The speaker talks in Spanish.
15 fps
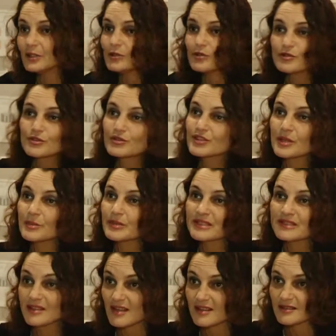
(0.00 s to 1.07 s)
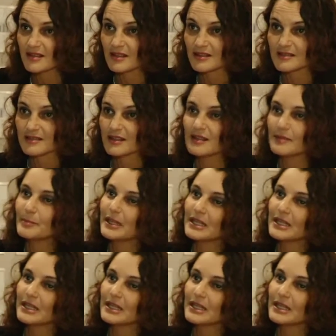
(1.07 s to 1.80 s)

año, eso siempre se hace, ¿sí?